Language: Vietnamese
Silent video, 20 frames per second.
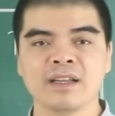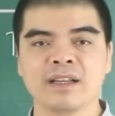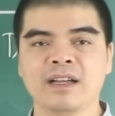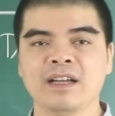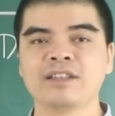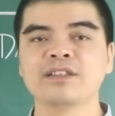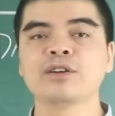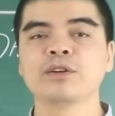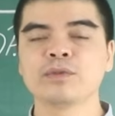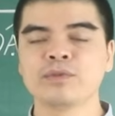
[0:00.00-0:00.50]

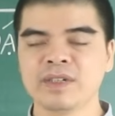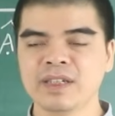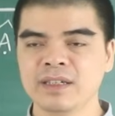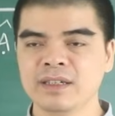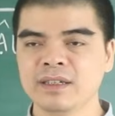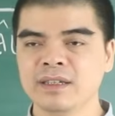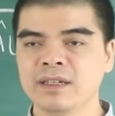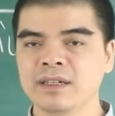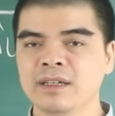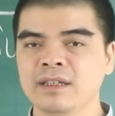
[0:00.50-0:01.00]
À, thưa quý
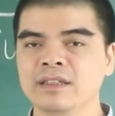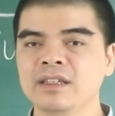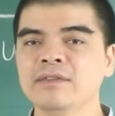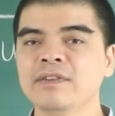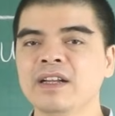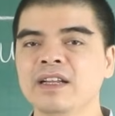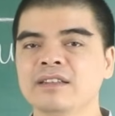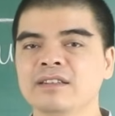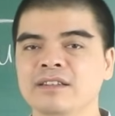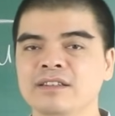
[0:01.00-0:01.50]
vị, như
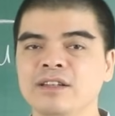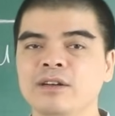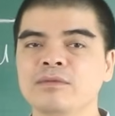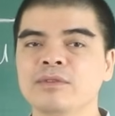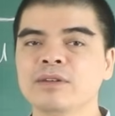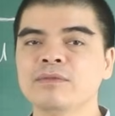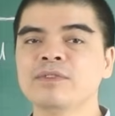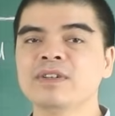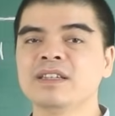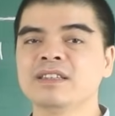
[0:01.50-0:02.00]
vậy là Tử Thông
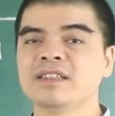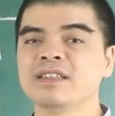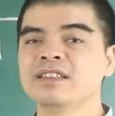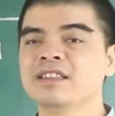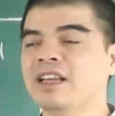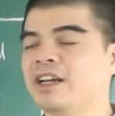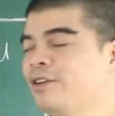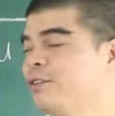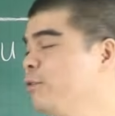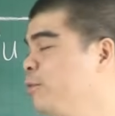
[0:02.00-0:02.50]
đã vừa chia
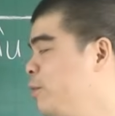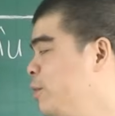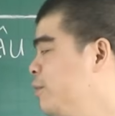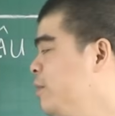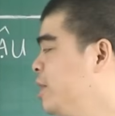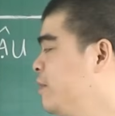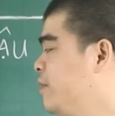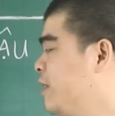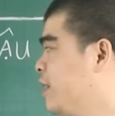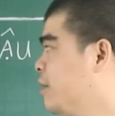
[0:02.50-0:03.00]
sẻ cùng quý
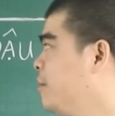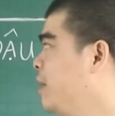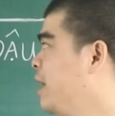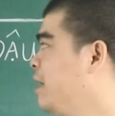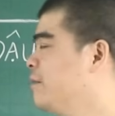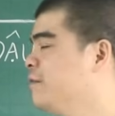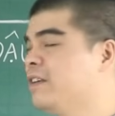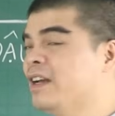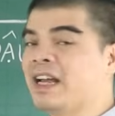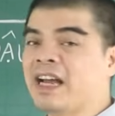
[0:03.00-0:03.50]
vị và các
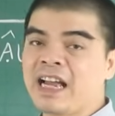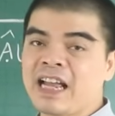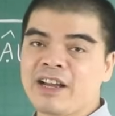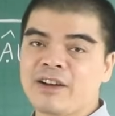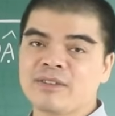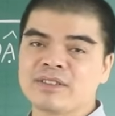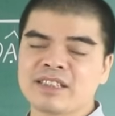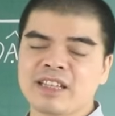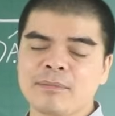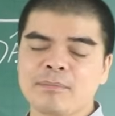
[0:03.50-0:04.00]
bạn về hai
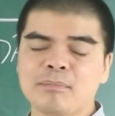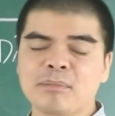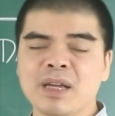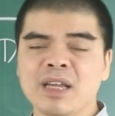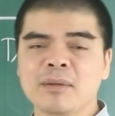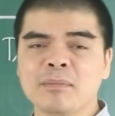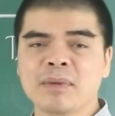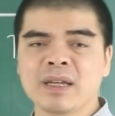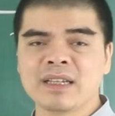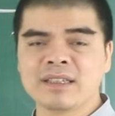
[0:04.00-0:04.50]
con giáp
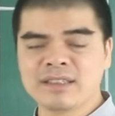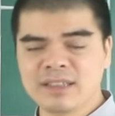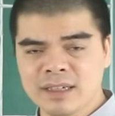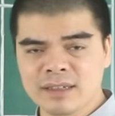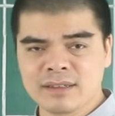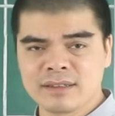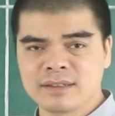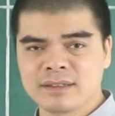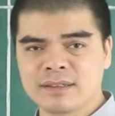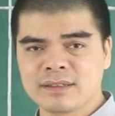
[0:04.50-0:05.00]
may mắn
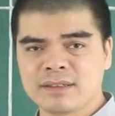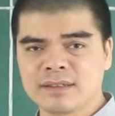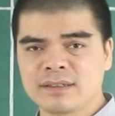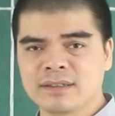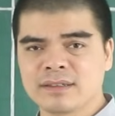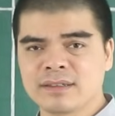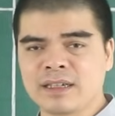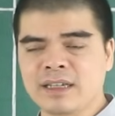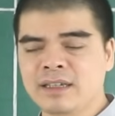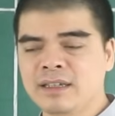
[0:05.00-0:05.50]
nhất
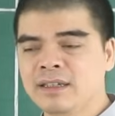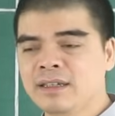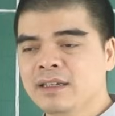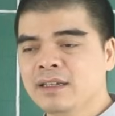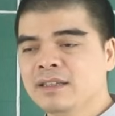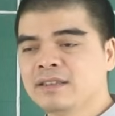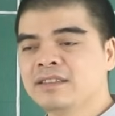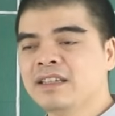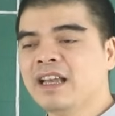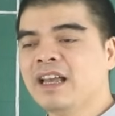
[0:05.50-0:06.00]
đấy,
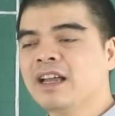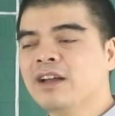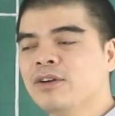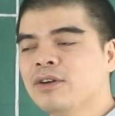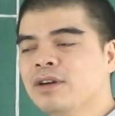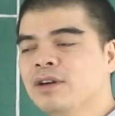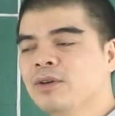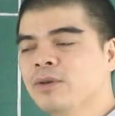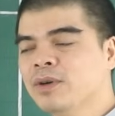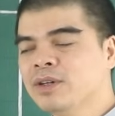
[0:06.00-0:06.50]
dễ
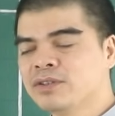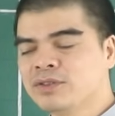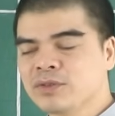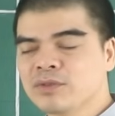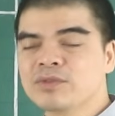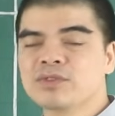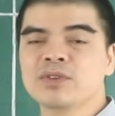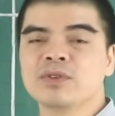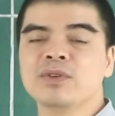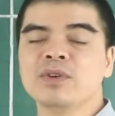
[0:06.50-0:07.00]
có cơ hội
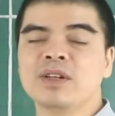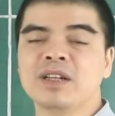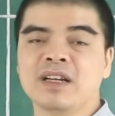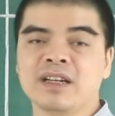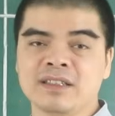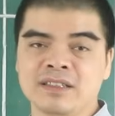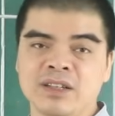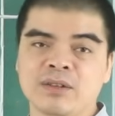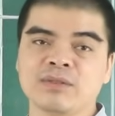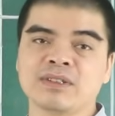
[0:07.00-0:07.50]
trúng số đổi
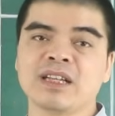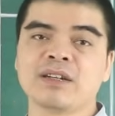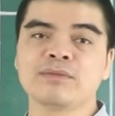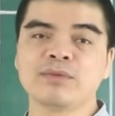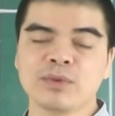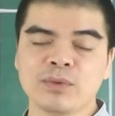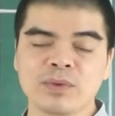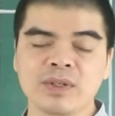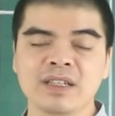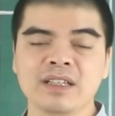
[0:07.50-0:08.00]
đời, giàu sang
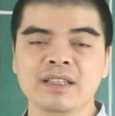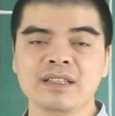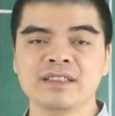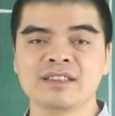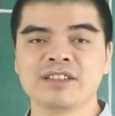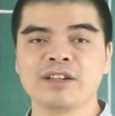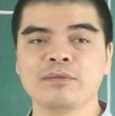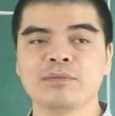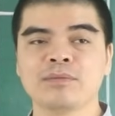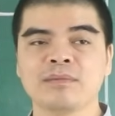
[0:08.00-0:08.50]
phú quý
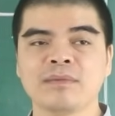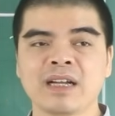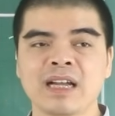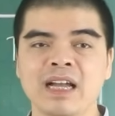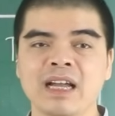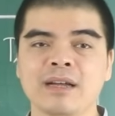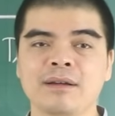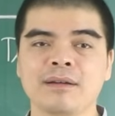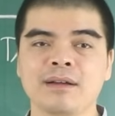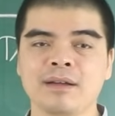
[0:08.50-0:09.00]
trong
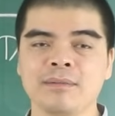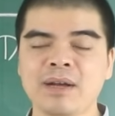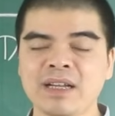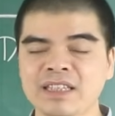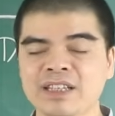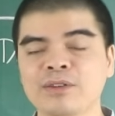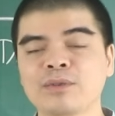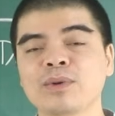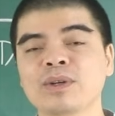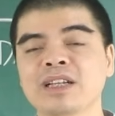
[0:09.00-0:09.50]
ba
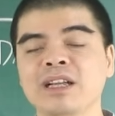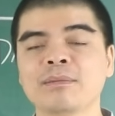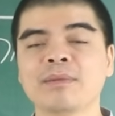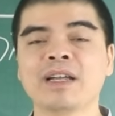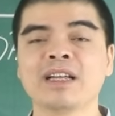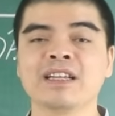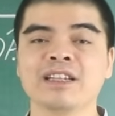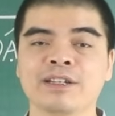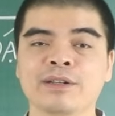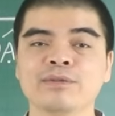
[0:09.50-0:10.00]
tháng cuối năm
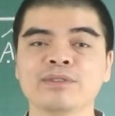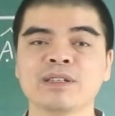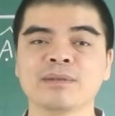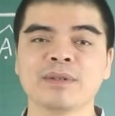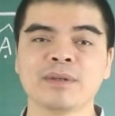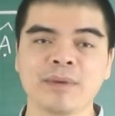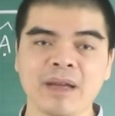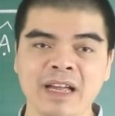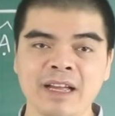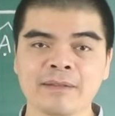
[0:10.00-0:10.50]
hai nghìn không trăm
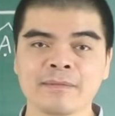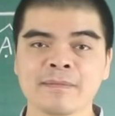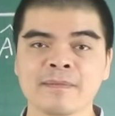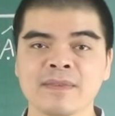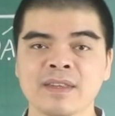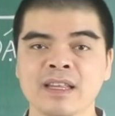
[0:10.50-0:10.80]
hai mươi ba.